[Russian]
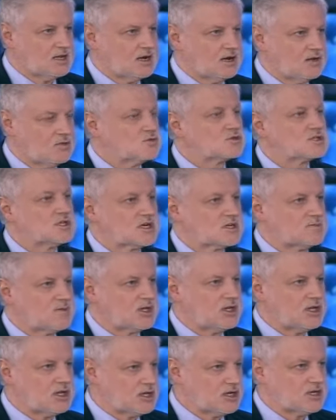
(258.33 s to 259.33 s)
Нужна
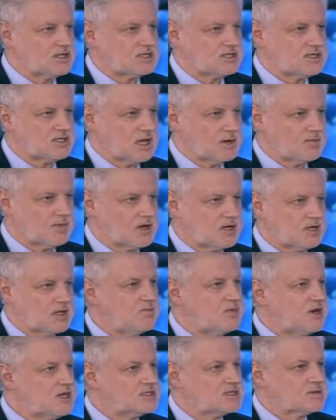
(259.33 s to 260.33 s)
распределительная система и
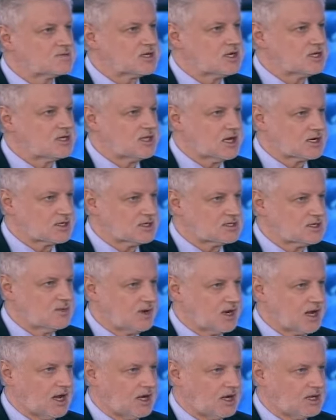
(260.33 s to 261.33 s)
принцип солидарности
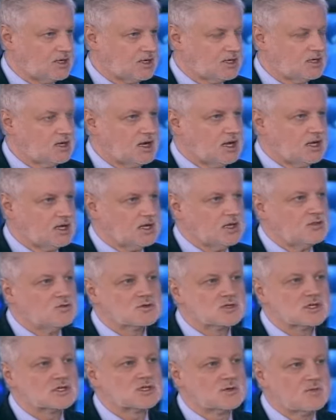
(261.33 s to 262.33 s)
поколений. И
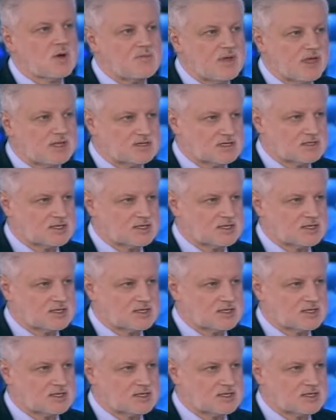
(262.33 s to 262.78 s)
нужно, чтобы пенсия